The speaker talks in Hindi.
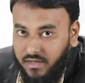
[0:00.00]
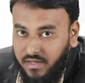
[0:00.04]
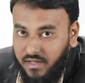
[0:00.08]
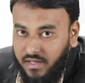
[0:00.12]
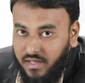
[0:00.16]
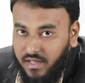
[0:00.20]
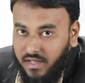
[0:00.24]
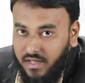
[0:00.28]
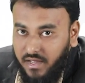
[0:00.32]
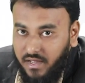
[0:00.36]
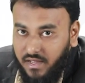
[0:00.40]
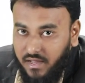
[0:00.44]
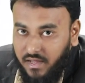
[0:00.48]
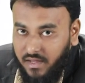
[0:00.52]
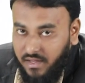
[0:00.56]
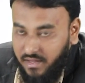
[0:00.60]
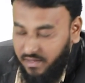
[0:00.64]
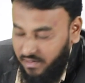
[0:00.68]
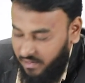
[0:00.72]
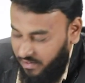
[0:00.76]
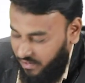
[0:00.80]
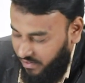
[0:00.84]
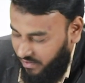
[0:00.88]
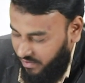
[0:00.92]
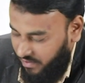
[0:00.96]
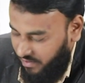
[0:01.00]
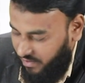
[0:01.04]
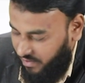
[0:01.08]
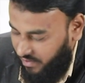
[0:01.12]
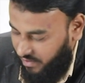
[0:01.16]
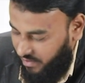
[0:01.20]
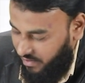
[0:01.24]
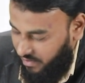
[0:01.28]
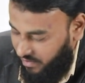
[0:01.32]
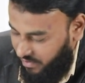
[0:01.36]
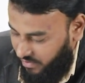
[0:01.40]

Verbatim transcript: ठीक है